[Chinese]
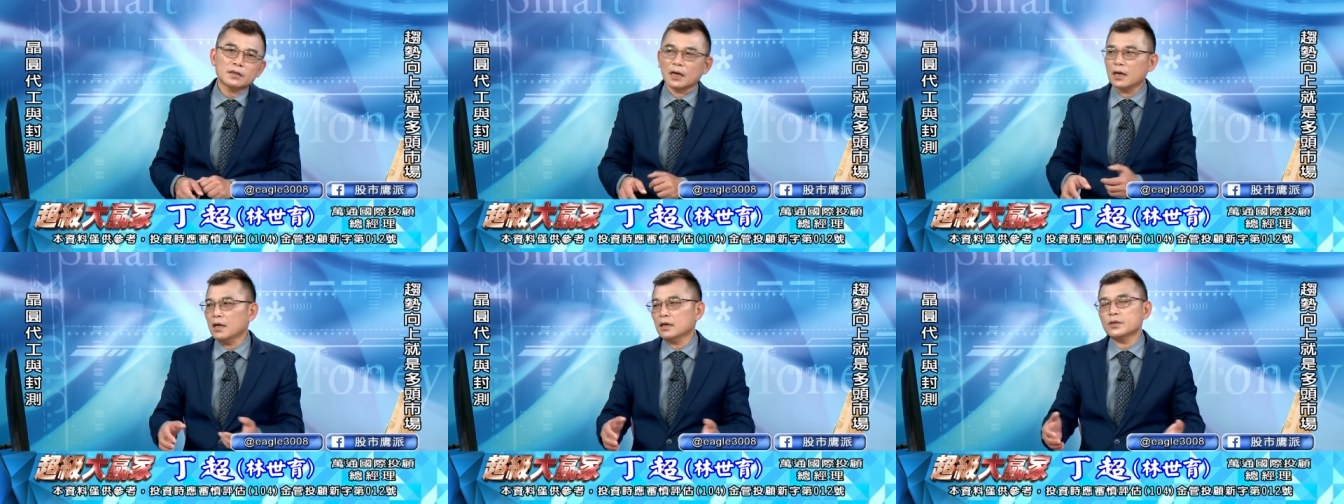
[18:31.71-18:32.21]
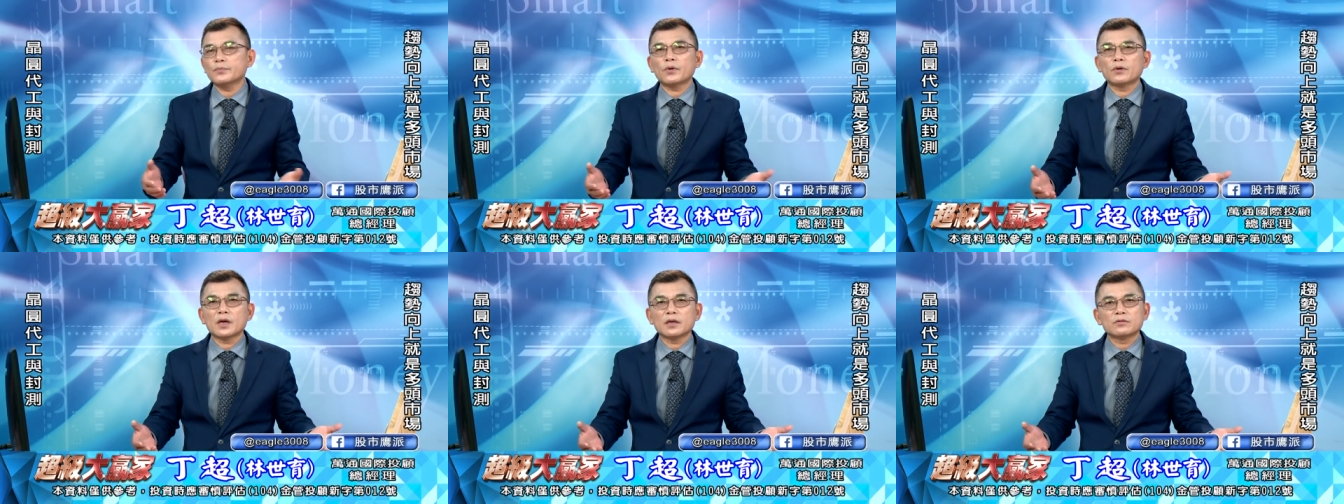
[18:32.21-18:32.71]
看来像起
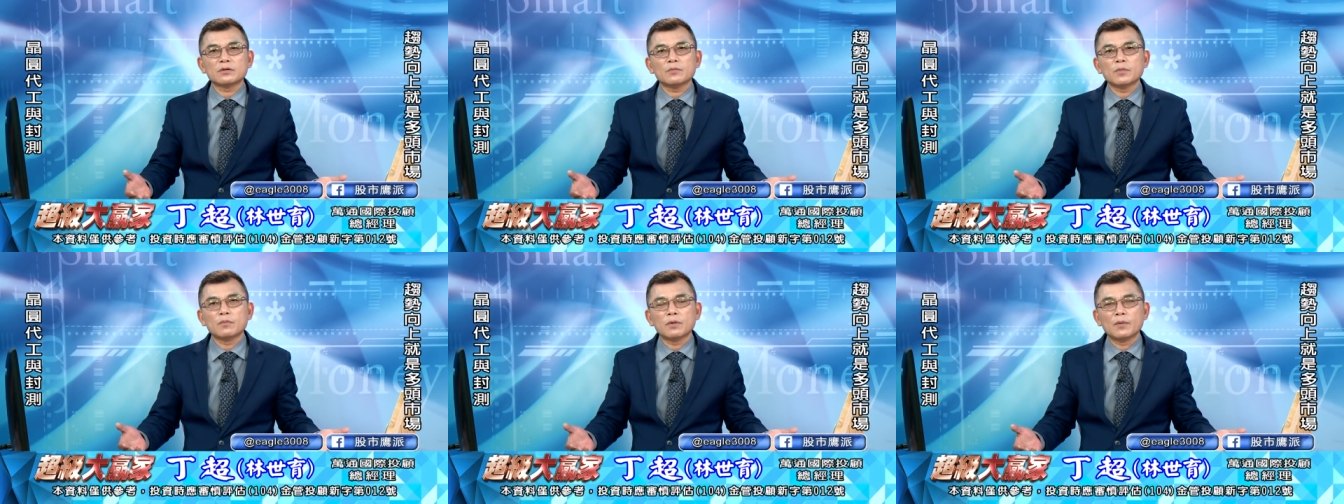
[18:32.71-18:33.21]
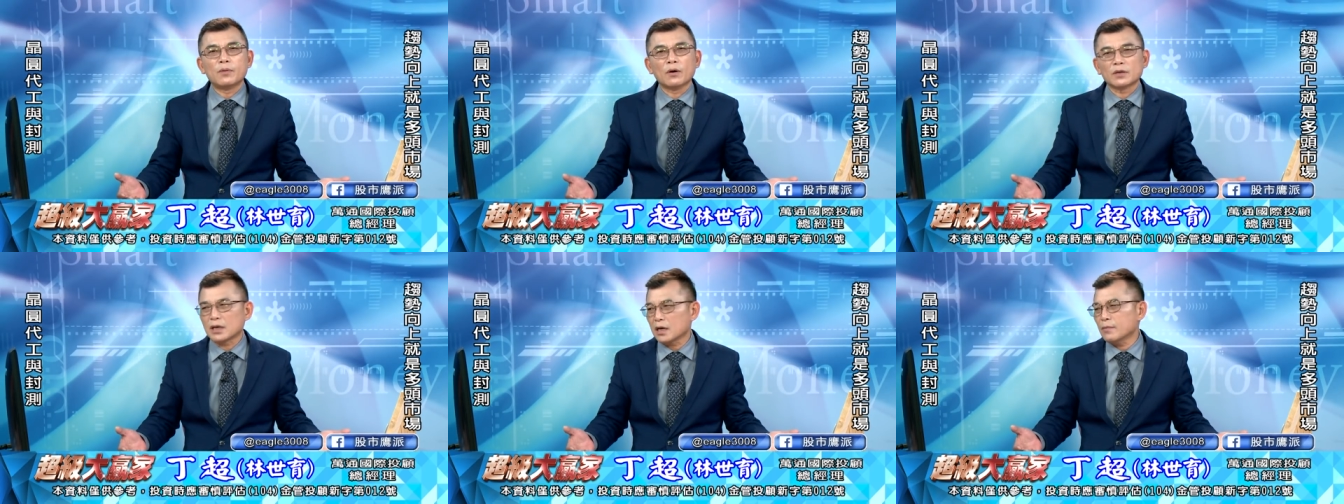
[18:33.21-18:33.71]
波呢，你存在无半
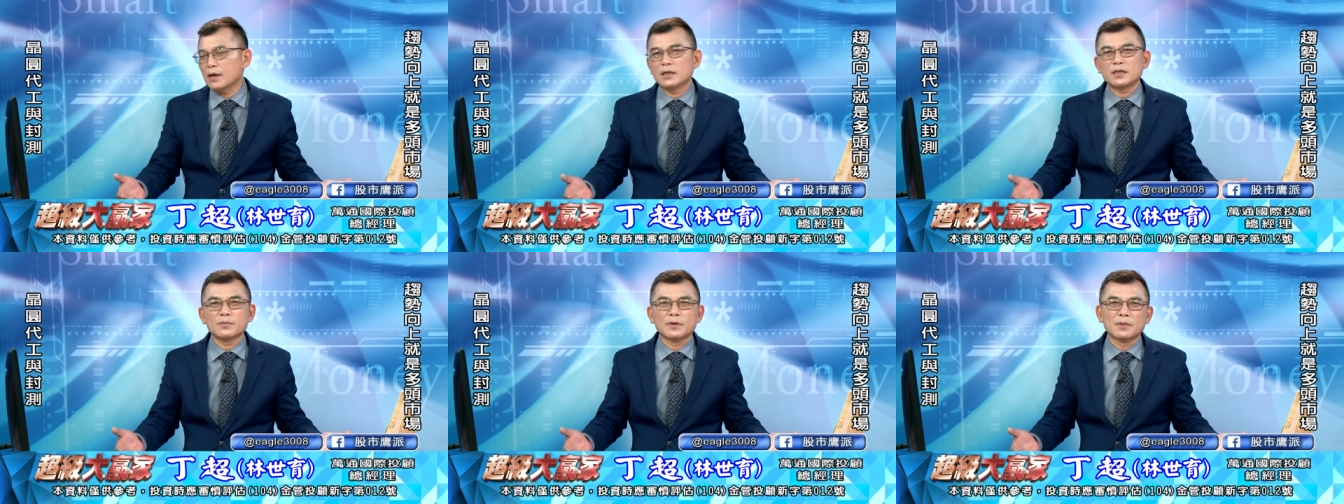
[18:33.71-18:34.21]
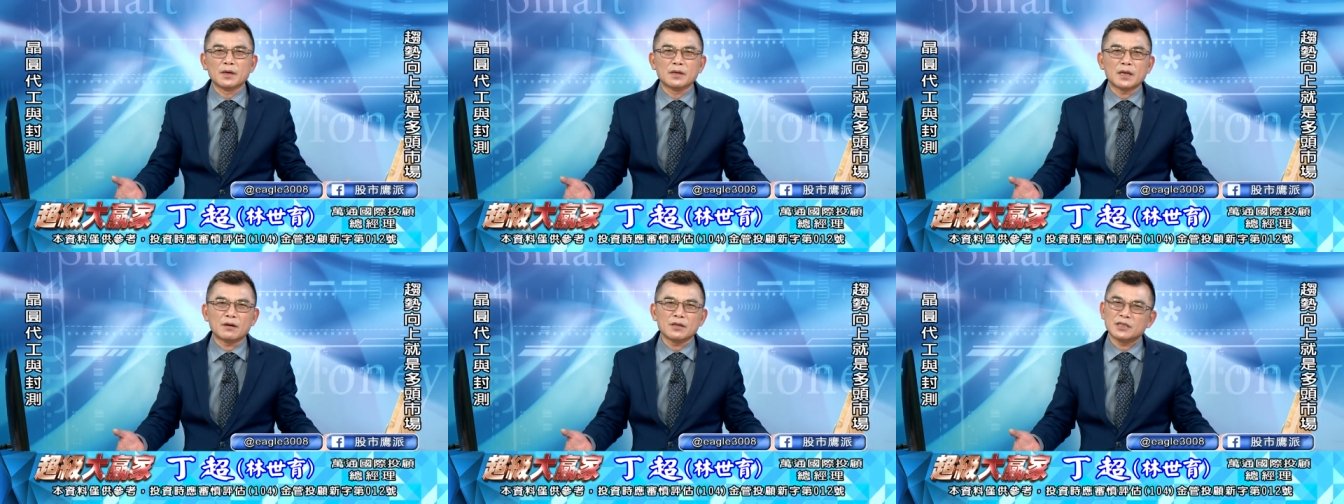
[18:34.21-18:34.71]
波。大家买的基本面
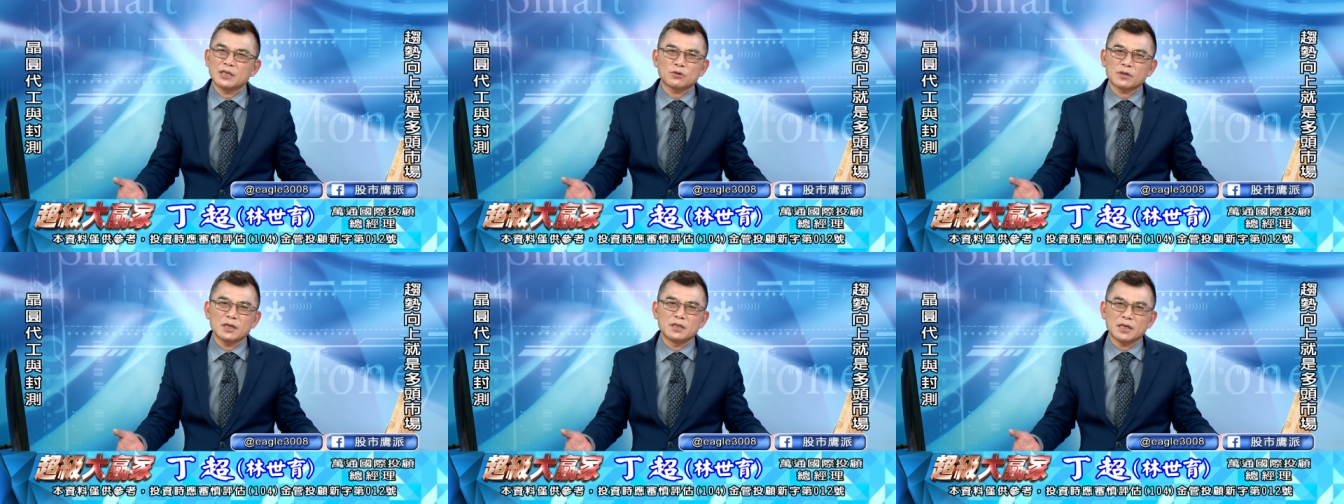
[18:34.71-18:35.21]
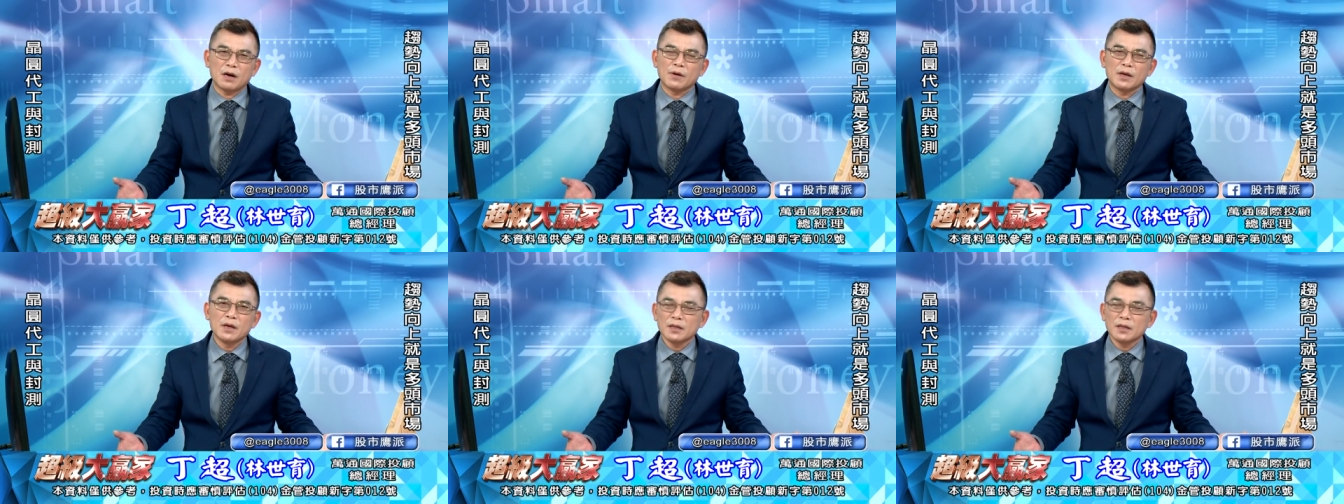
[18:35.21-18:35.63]
很好，你实在做见效。